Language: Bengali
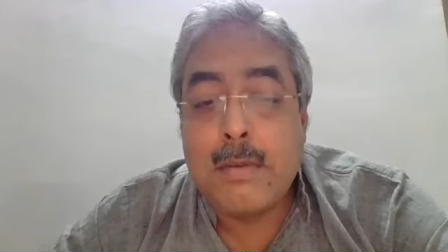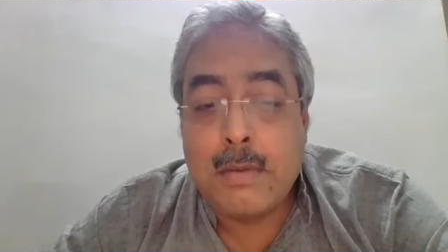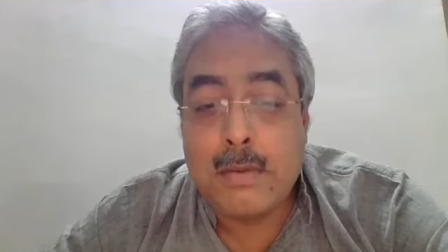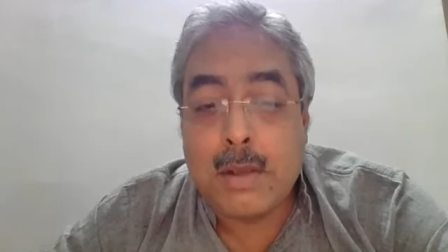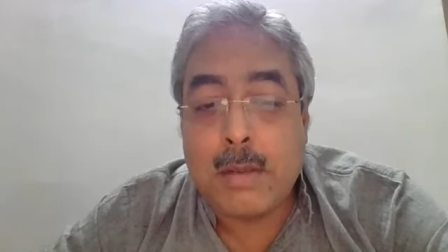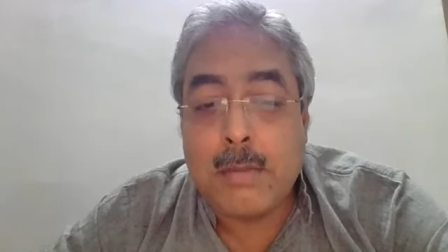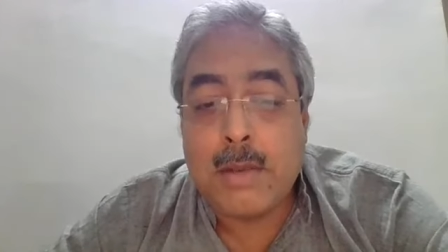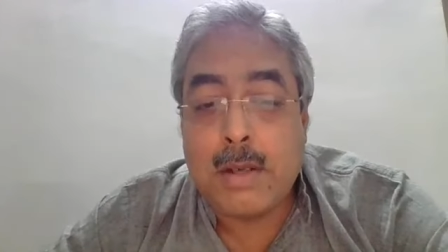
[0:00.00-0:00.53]

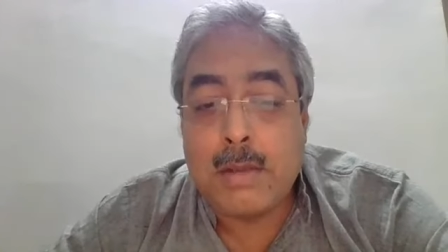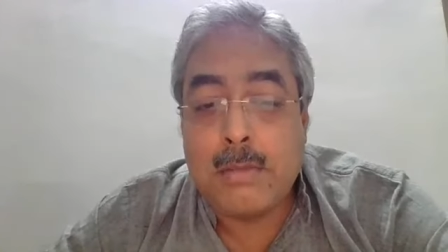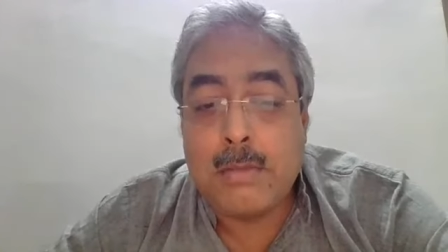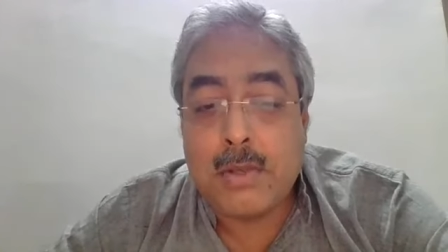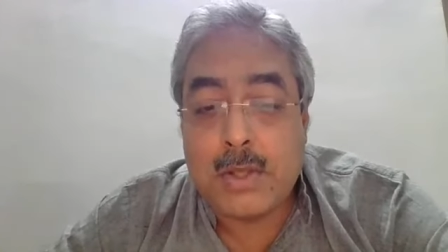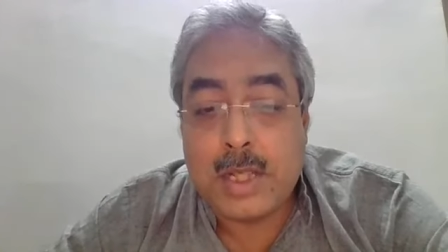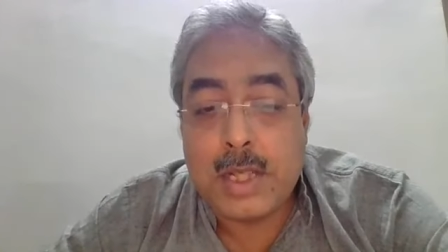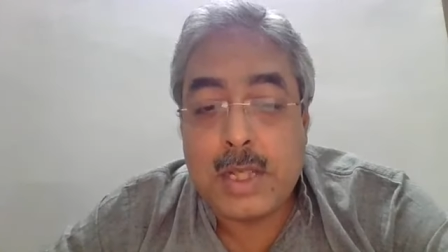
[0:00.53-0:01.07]
গোটা
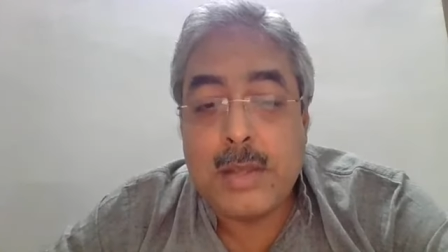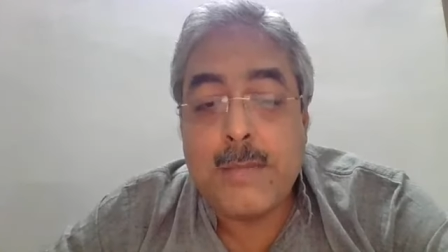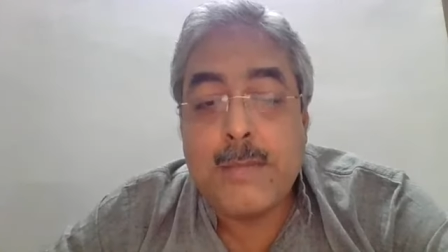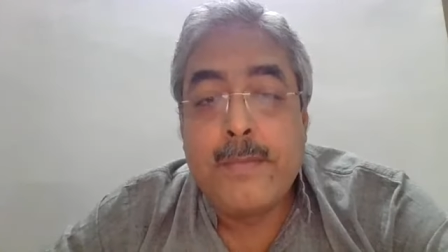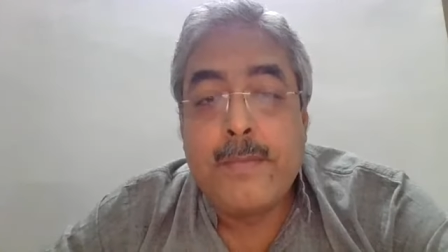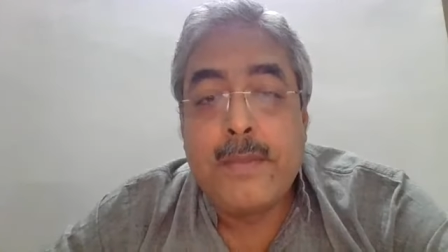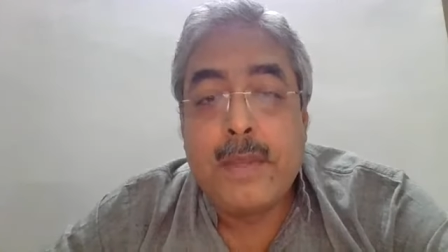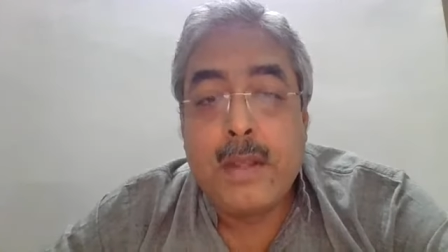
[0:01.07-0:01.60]
ভারতবর্ষে
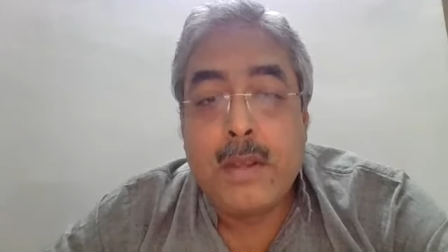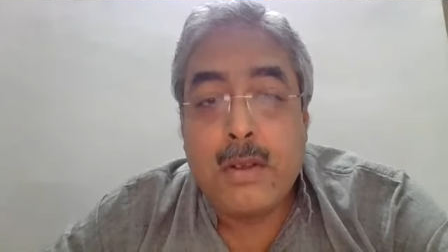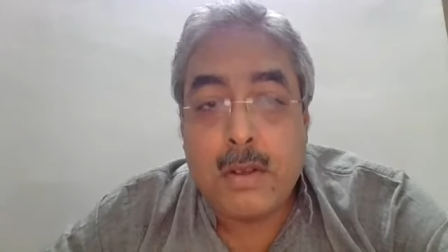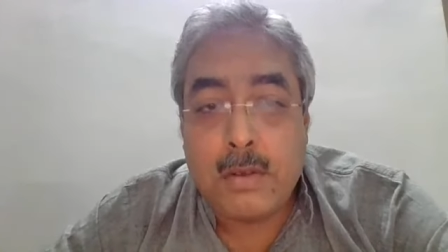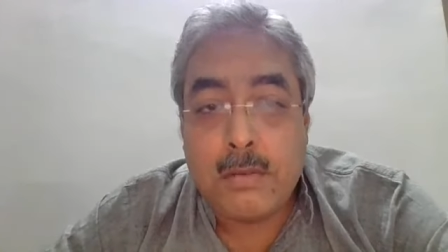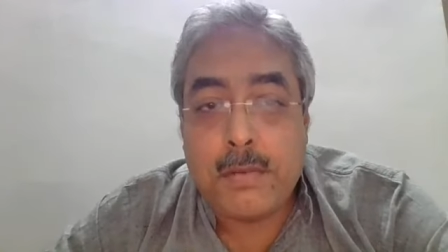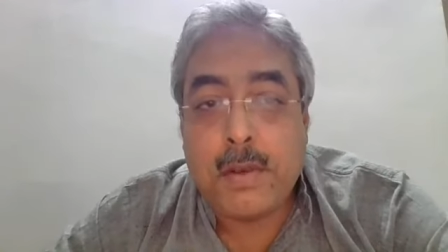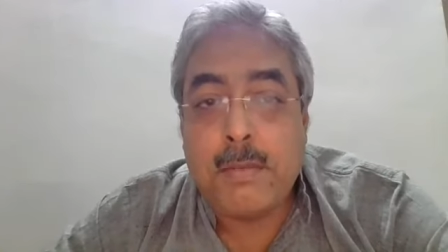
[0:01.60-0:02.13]

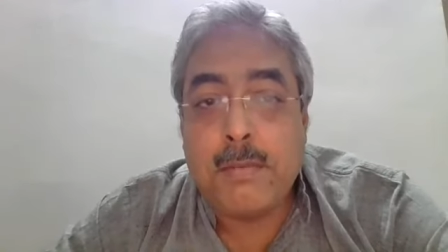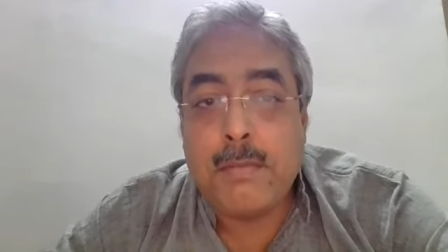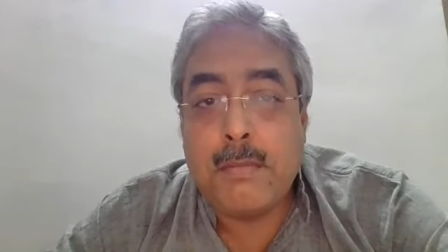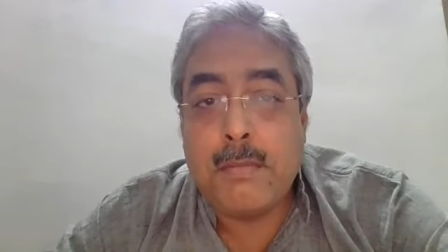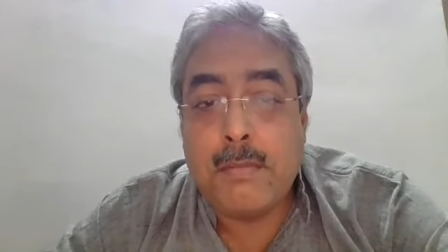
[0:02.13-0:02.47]
কনফার্ম